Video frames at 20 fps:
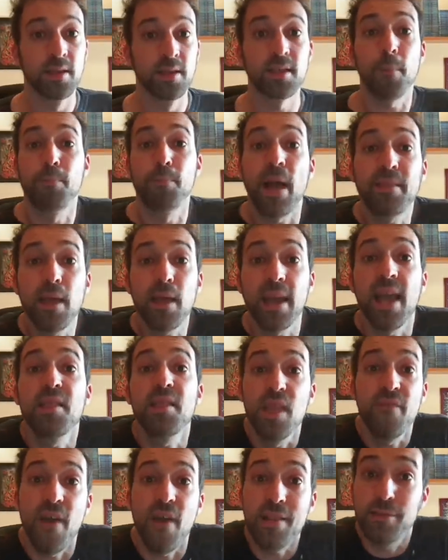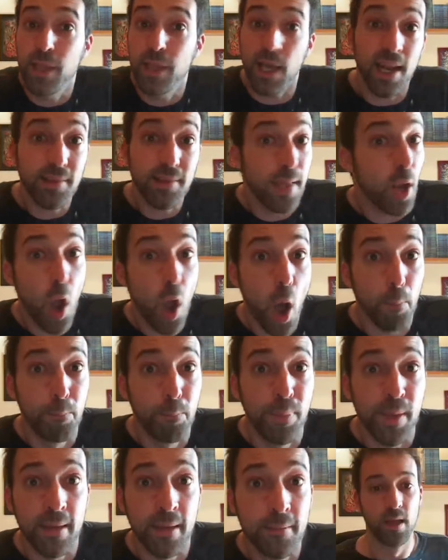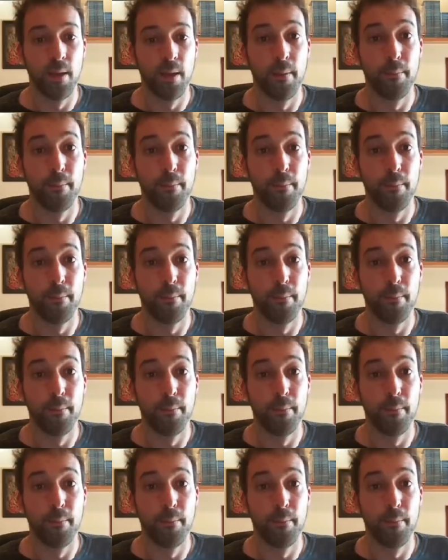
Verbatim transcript: sappiate che diventerete gobbi,